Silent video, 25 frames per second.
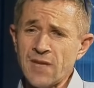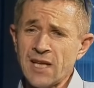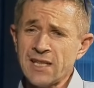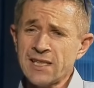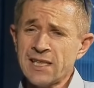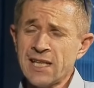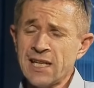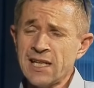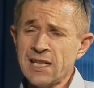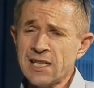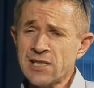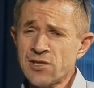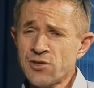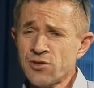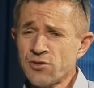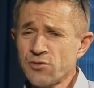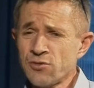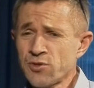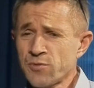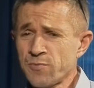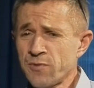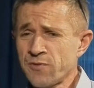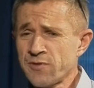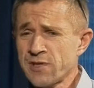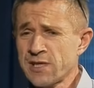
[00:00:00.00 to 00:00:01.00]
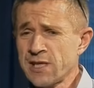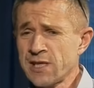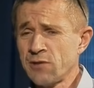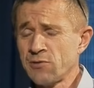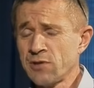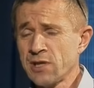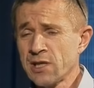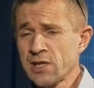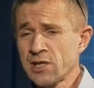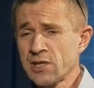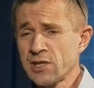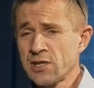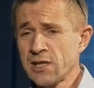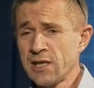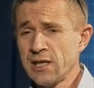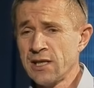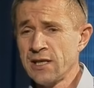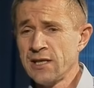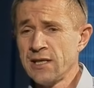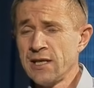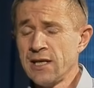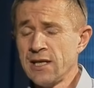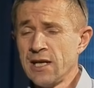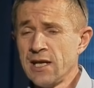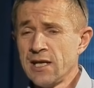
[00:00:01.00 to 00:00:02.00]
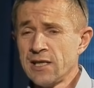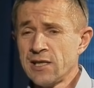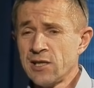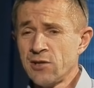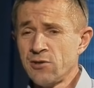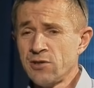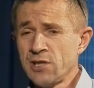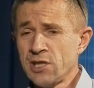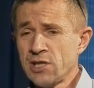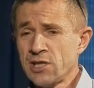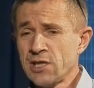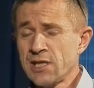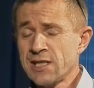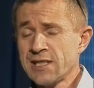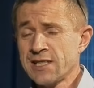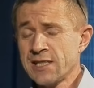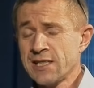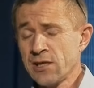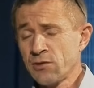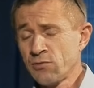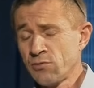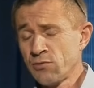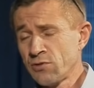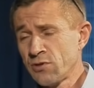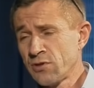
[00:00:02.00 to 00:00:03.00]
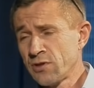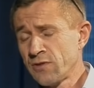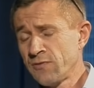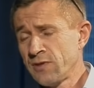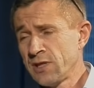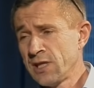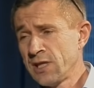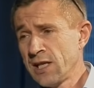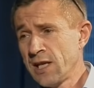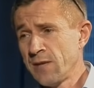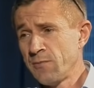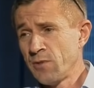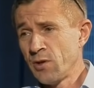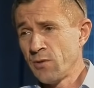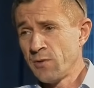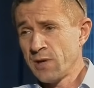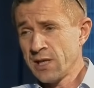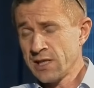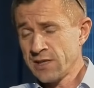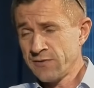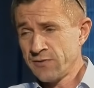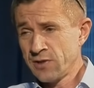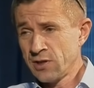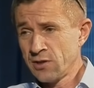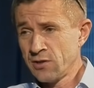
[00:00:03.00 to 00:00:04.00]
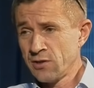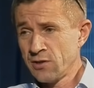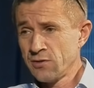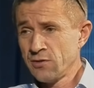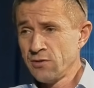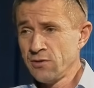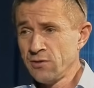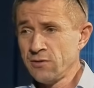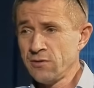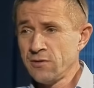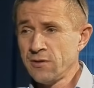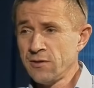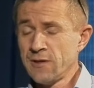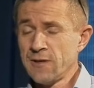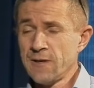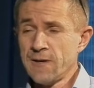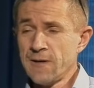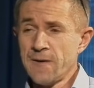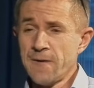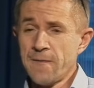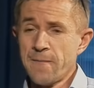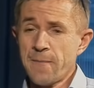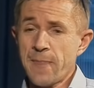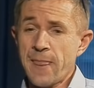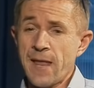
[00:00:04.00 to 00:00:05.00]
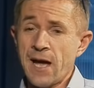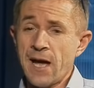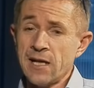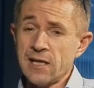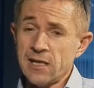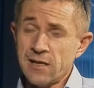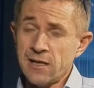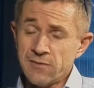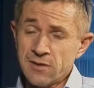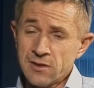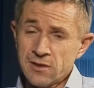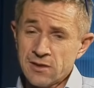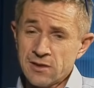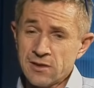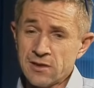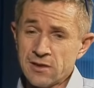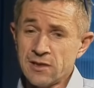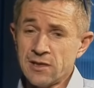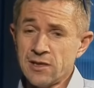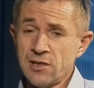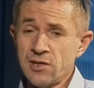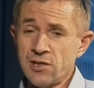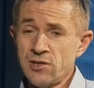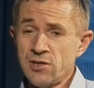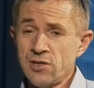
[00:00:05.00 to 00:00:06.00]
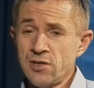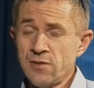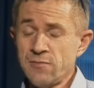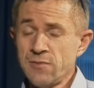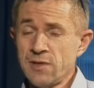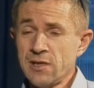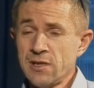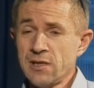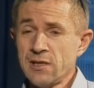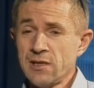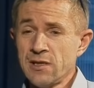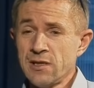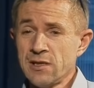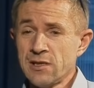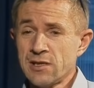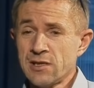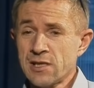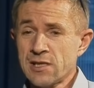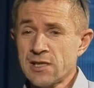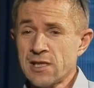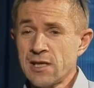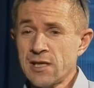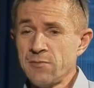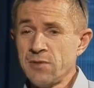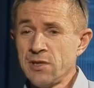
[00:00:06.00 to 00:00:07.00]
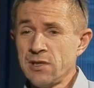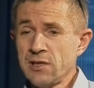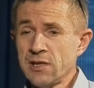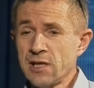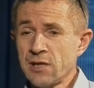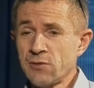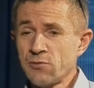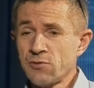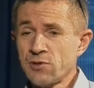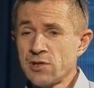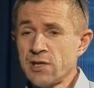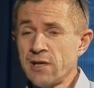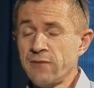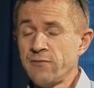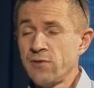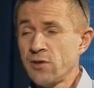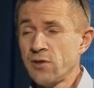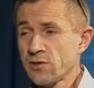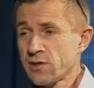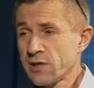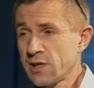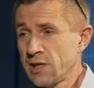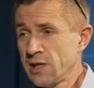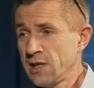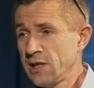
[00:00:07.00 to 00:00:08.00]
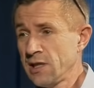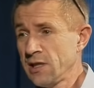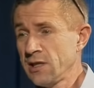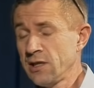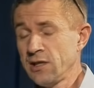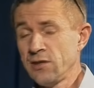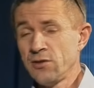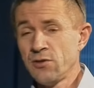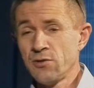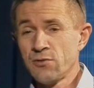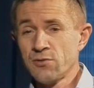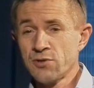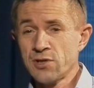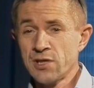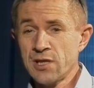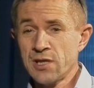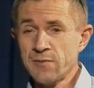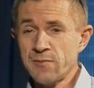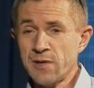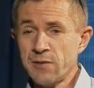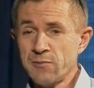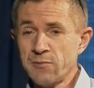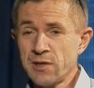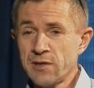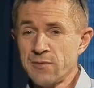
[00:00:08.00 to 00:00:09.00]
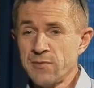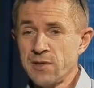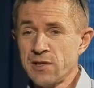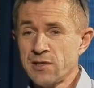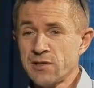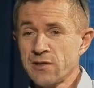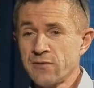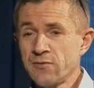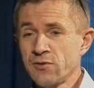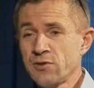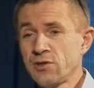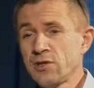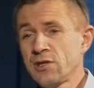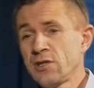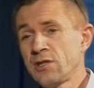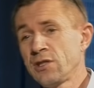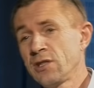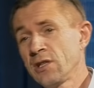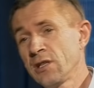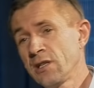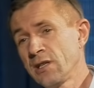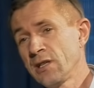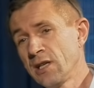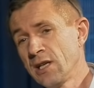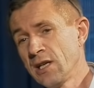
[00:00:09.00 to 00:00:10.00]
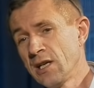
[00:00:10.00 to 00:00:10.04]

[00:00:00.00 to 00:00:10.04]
Teraz już powstało tak, że tej odzieży jest tak dużo, że wydajemy ją raz w tygodniu a nawet y, jeździmy czasami na różne wioski i do różnych małych miejscowości, gdzie